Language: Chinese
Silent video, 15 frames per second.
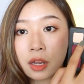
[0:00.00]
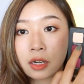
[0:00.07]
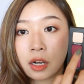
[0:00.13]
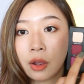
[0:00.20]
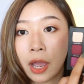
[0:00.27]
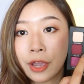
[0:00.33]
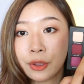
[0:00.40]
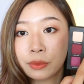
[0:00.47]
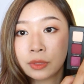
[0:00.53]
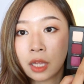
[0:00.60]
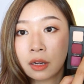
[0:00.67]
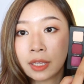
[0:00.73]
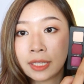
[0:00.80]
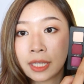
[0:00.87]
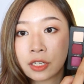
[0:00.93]
然后还用
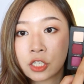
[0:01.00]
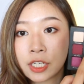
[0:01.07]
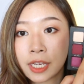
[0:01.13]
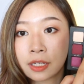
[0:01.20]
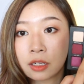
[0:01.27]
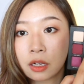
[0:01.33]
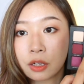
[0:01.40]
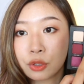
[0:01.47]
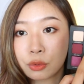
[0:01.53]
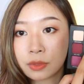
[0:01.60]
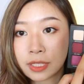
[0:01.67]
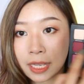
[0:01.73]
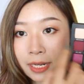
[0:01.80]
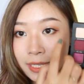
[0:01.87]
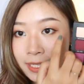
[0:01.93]
到了一点这个，
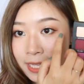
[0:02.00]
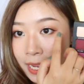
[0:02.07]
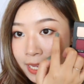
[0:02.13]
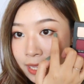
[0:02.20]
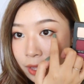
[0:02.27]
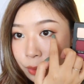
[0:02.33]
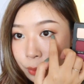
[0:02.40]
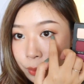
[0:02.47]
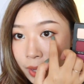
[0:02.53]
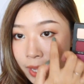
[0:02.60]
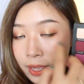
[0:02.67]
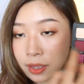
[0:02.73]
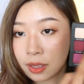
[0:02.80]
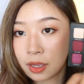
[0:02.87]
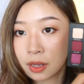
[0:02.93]
用在了下眼
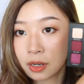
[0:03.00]
尾。